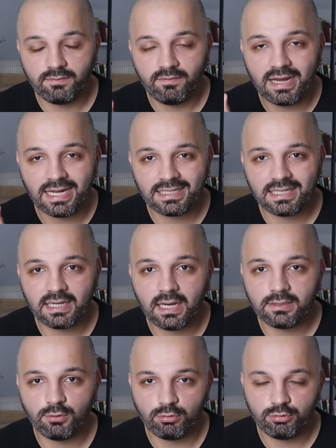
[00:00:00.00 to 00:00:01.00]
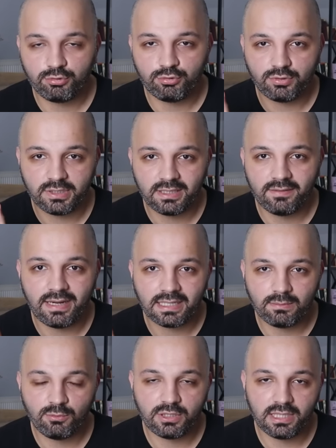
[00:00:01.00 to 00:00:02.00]
vergi kaydı oluştur ya da
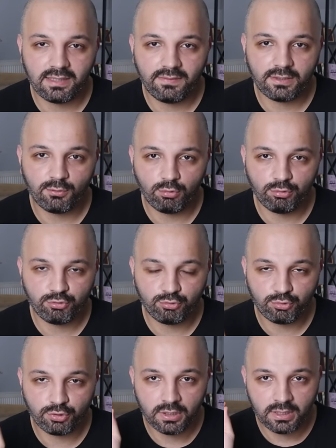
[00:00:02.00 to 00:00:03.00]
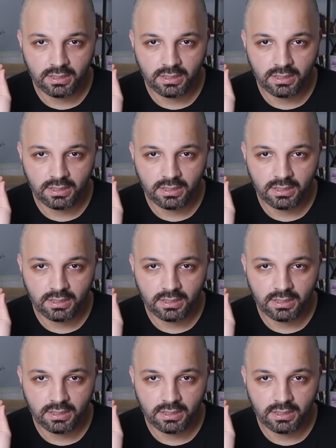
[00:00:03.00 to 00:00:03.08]
vergi mükellefiyeti oluştur